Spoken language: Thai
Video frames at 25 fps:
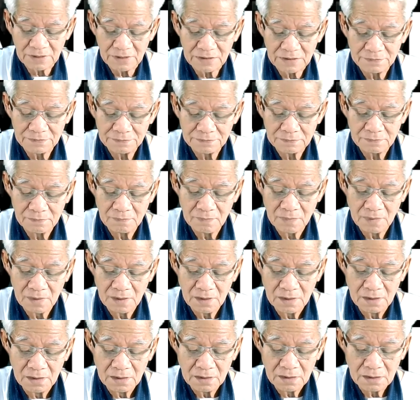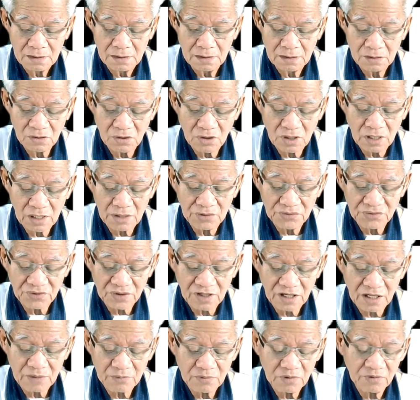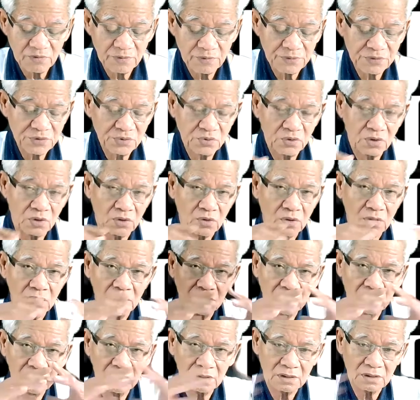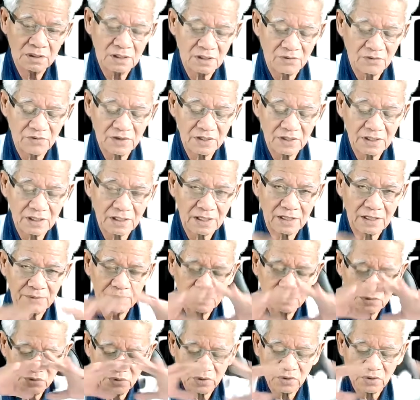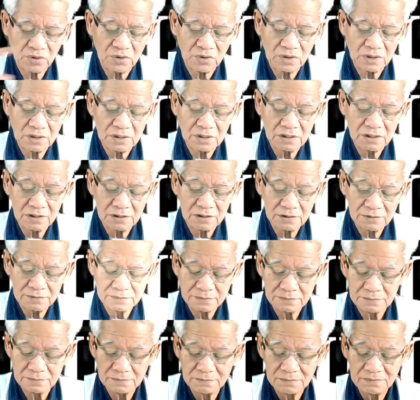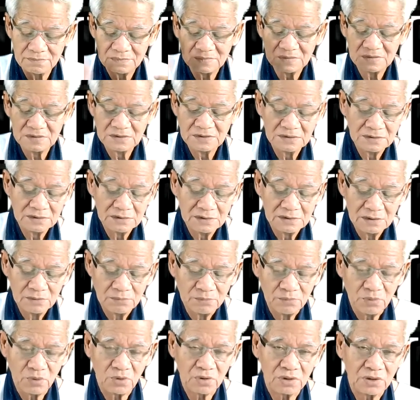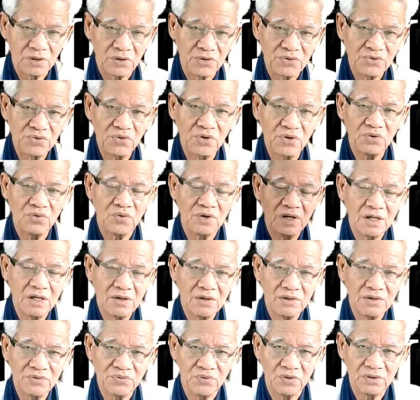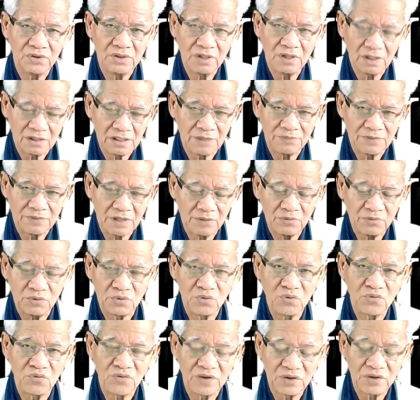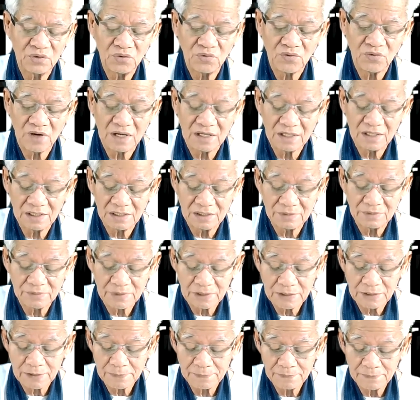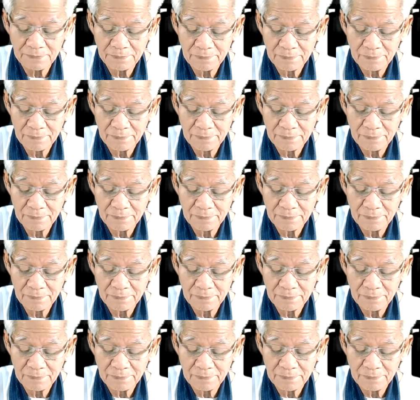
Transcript: ไหมคือต้องการราชการเพราะว่ามันช่วยคนได้เยอะถ้าหากว่าราชการ มันช่วยคนได้เยอะ ปกติก็ช่วยอยู่แล้วในส่วนที่ทำทำอยู่ทุกวันทุกวันนะครับ